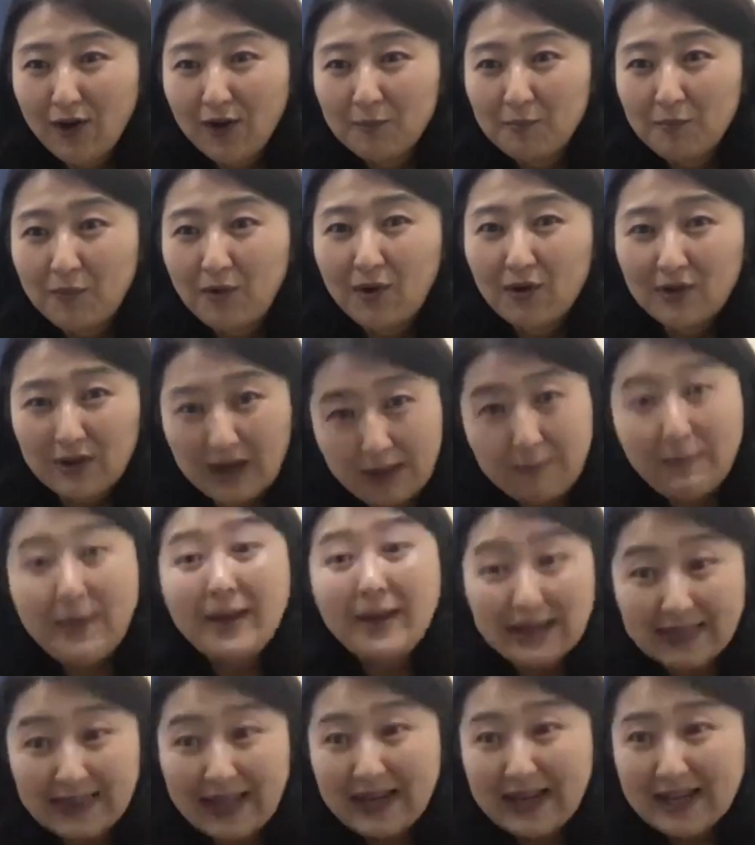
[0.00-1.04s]
뭐
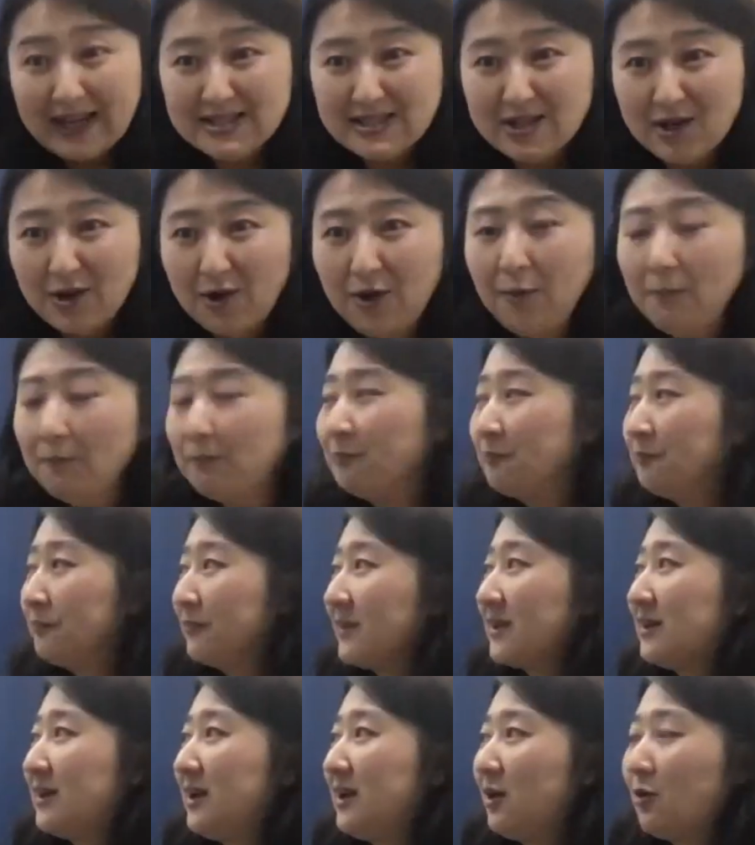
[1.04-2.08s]
레벨에 따라서
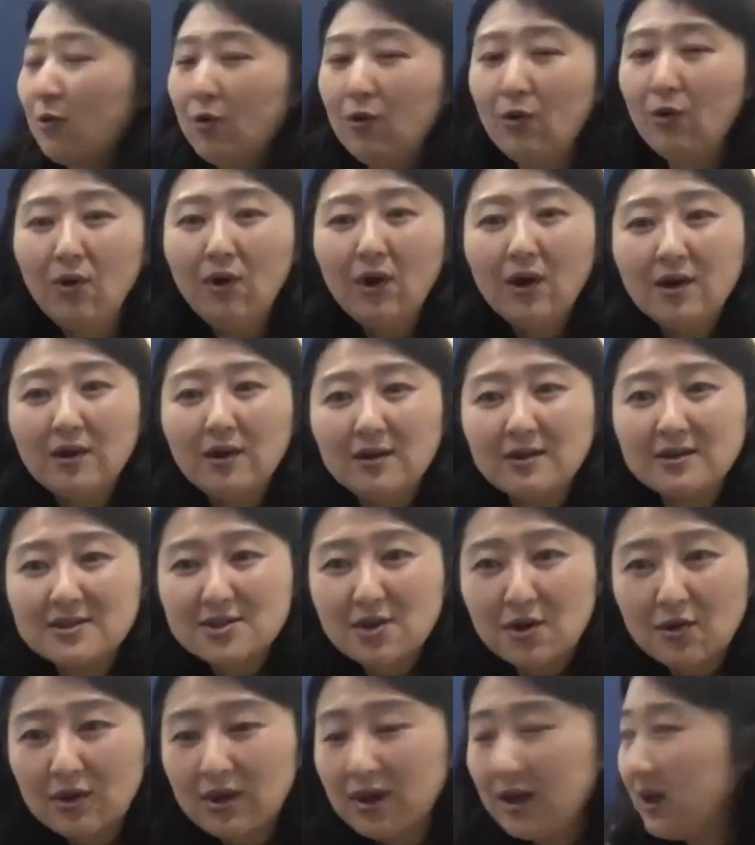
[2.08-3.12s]
그리고
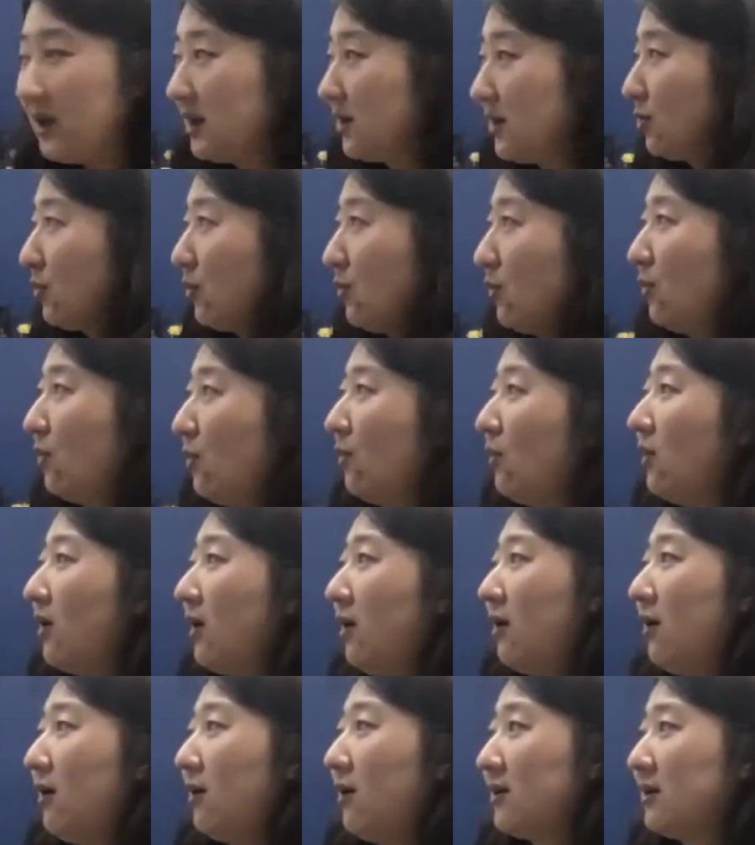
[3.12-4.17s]
저기 또
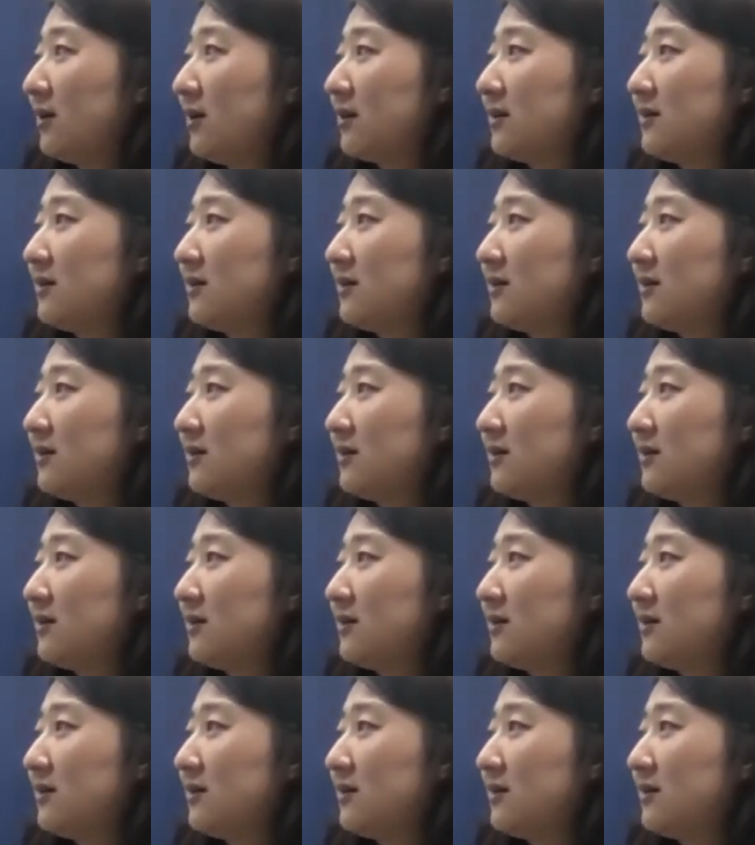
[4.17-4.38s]
어,